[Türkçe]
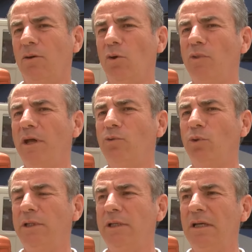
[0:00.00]
Ondan
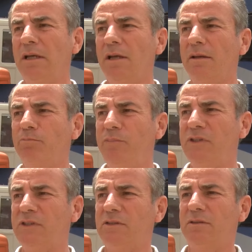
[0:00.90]
dolayı
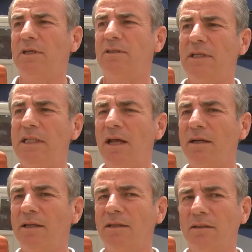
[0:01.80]
biz
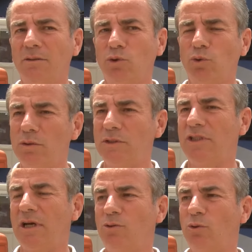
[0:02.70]
yetkililerden şunu
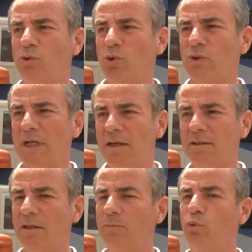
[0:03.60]
rica ediyoruz.
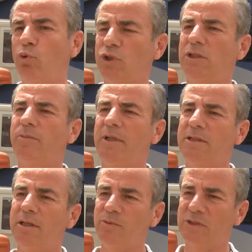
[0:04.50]
Özellikle Büyükşehir
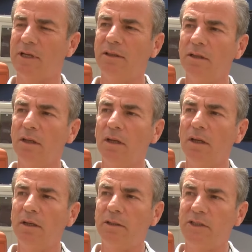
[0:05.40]
Belediye'mizden
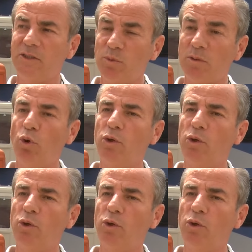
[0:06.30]
İzmir